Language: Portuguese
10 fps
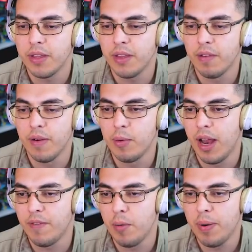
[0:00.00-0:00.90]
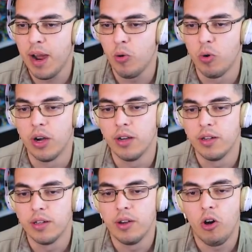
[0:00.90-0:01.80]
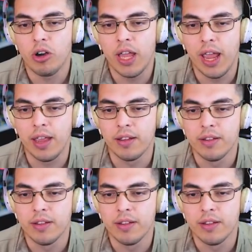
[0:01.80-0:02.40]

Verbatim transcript: Então vamos lá, vamos pra rua. Ok.